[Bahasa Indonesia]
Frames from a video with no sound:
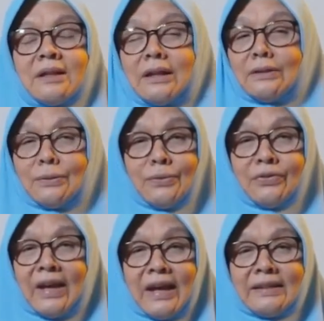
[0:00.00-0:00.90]
Tentu
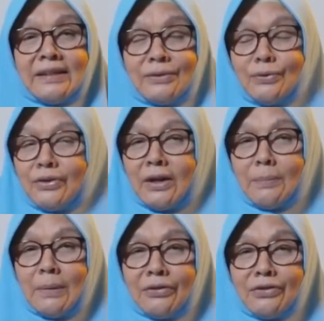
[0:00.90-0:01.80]
saat itu saya
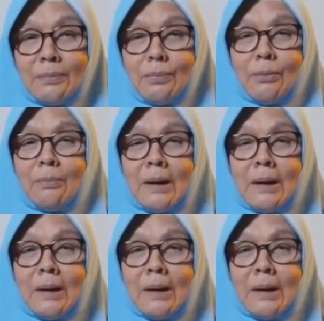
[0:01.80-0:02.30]
masih belum